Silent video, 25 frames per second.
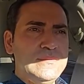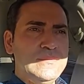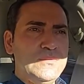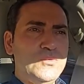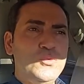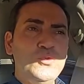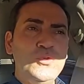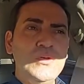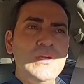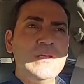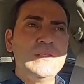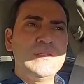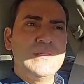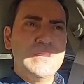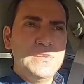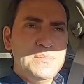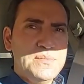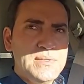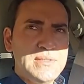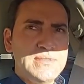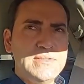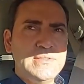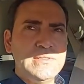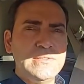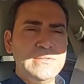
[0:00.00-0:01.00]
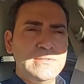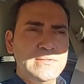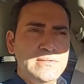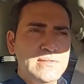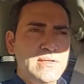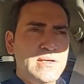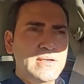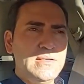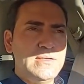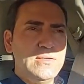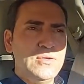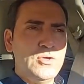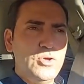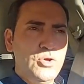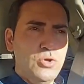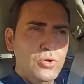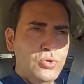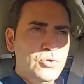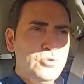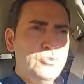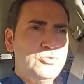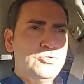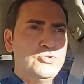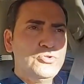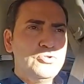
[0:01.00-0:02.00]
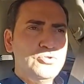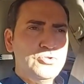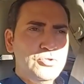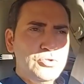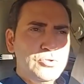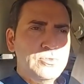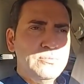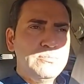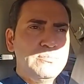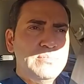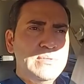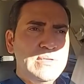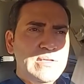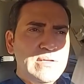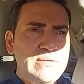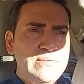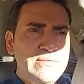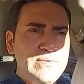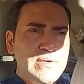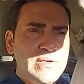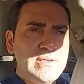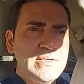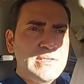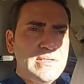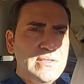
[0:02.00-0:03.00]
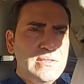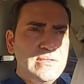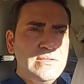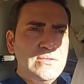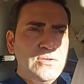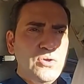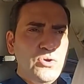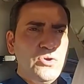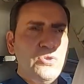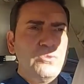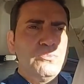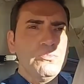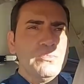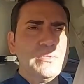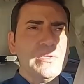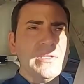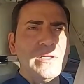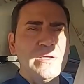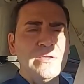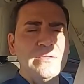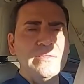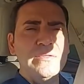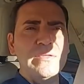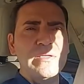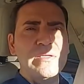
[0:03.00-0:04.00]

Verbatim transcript: uyanamadığında öldüğünün bile farkında olmayan